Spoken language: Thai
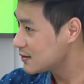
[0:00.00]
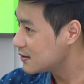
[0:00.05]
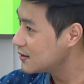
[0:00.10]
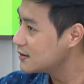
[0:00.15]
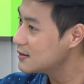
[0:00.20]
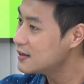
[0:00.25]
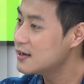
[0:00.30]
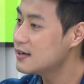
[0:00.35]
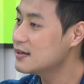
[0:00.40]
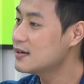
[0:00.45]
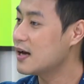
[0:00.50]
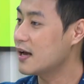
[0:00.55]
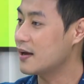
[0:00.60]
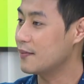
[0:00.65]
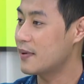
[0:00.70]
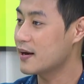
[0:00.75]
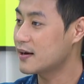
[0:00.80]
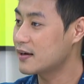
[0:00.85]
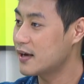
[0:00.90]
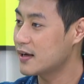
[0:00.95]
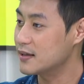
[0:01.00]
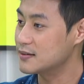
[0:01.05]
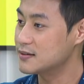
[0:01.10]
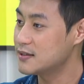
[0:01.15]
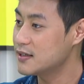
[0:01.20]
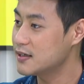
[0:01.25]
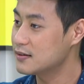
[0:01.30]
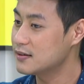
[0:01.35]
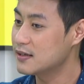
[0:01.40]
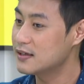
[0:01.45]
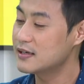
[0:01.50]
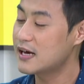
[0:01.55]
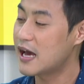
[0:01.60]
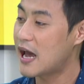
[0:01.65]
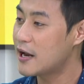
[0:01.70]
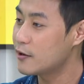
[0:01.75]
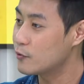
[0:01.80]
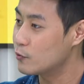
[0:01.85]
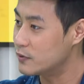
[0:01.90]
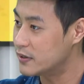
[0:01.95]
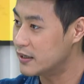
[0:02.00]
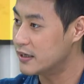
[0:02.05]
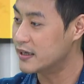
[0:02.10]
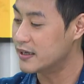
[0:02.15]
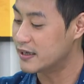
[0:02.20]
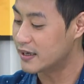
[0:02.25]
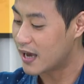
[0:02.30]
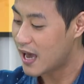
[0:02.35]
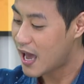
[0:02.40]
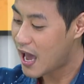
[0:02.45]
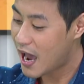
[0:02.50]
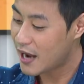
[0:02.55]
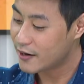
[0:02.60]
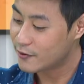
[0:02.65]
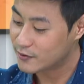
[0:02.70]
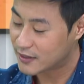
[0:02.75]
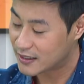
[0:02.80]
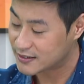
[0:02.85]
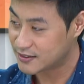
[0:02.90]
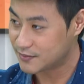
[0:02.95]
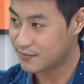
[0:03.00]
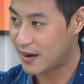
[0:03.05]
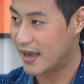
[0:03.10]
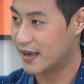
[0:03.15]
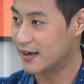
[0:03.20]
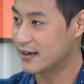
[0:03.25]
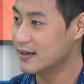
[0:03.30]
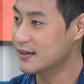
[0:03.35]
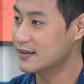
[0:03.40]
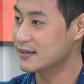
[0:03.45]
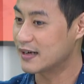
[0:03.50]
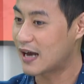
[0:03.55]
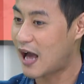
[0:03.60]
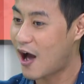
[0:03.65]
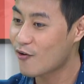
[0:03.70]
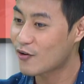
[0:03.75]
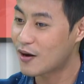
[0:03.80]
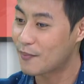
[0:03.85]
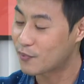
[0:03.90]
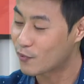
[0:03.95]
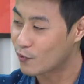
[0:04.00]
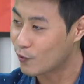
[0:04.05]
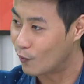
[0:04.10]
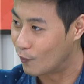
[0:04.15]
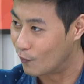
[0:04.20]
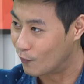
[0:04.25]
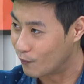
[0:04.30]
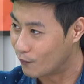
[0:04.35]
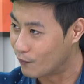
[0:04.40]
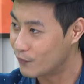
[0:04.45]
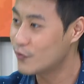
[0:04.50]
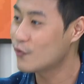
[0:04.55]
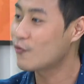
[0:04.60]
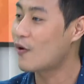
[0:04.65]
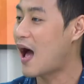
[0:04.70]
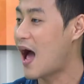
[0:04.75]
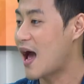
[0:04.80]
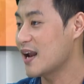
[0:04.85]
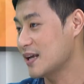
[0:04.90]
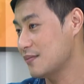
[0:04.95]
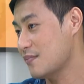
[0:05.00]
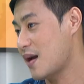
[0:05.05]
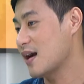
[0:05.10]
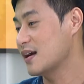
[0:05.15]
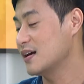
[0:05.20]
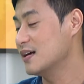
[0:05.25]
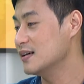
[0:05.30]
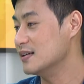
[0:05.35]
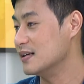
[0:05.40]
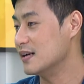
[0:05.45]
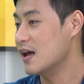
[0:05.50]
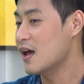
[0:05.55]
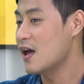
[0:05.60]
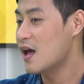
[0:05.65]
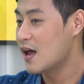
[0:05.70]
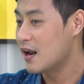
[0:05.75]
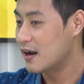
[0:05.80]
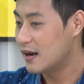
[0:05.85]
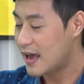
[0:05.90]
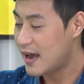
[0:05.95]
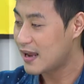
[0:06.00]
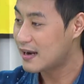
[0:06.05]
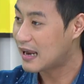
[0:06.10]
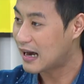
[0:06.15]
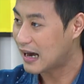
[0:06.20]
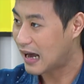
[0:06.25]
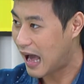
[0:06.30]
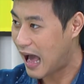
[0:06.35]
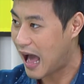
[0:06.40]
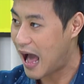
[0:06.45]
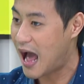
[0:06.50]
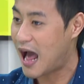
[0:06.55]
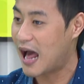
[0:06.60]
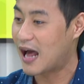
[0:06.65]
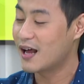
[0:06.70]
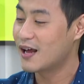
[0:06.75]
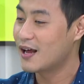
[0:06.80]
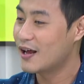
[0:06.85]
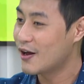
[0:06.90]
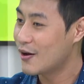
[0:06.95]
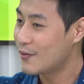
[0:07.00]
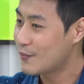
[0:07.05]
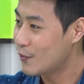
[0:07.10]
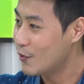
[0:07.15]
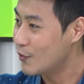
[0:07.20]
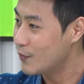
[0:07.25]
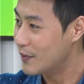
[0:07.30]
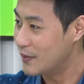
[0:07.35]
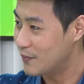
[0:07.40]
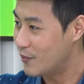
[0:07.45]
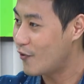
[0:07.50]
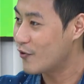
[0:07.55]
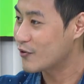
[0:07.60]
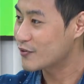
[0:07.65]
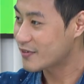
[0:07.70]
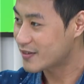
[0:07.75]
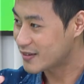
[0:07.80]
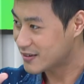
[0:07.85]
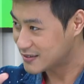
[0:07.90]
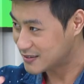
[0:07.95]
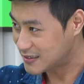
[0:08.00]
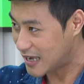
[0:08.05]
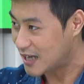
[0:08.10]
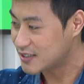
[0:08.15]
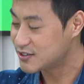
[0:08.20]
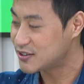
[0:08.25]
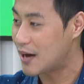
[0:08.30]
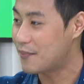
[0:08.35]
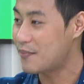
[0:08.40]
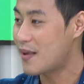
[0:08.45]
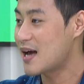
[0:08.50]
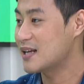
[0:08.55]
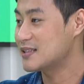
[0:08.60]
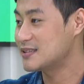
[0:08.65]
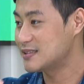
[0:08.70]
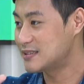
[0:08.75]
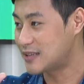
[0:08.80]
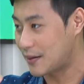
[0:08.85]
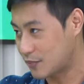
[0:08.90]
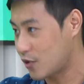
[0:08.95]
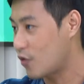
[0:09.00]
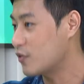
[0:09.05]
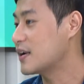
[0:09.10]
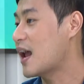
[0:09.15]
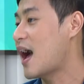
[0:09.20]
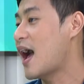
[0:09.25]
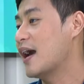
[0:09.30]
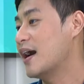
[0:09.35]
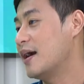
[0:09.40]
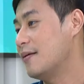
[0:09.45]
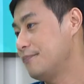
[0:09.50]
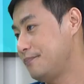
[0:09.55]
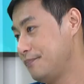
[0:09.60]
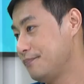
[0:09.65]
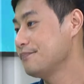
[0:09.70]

ขึ้นเรื่อยๆแพ็กเกจจิ้งเรื่อยๆให้ดูดีให้ดูทันสมัยขึ้นเข้ากับกลุ่มลูกค้าได้มากขึ้นและราคาผู้บริโภคจะสามารถจับต้องได้ครับ